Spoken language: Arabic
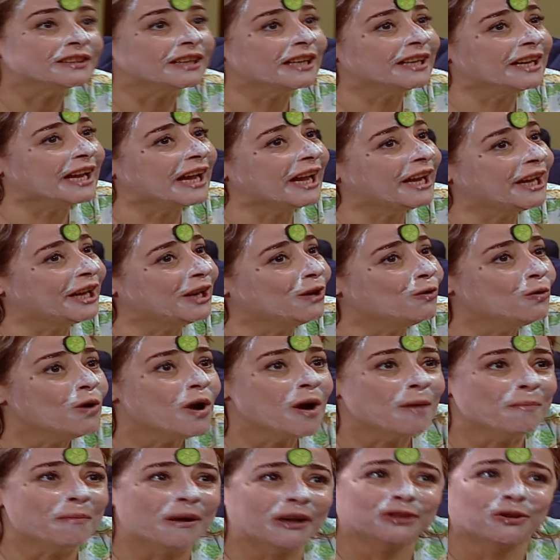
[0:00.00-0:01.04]
طلع حلو
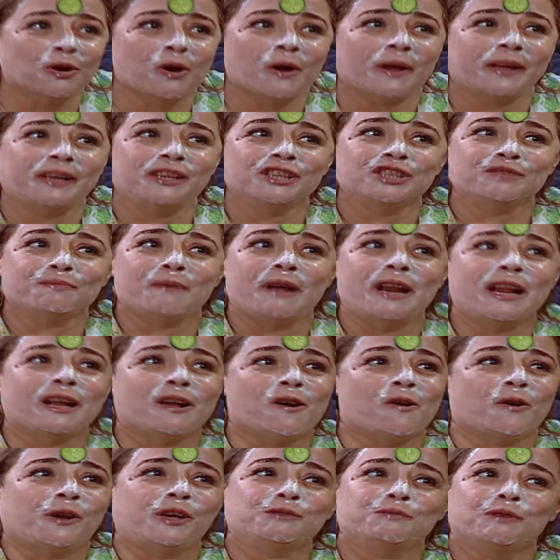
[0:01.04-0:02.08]
برضه هعيش ملكه
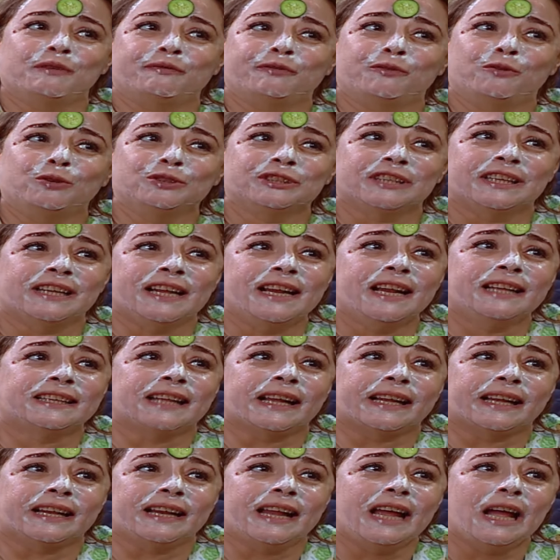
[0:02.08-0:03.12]
وهعيش بالفلوس اللي انا
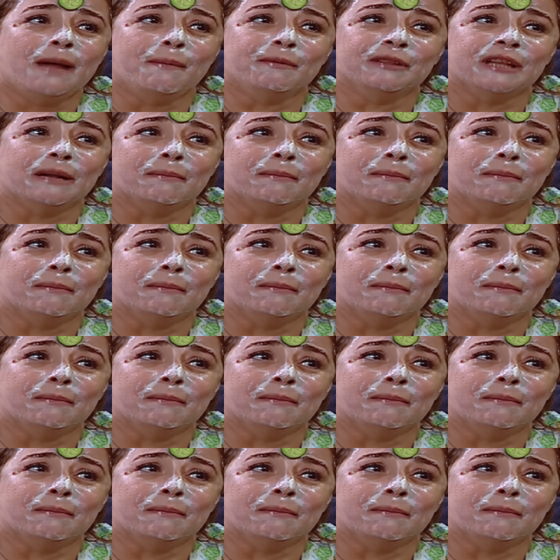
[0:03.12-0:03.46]
دكناها من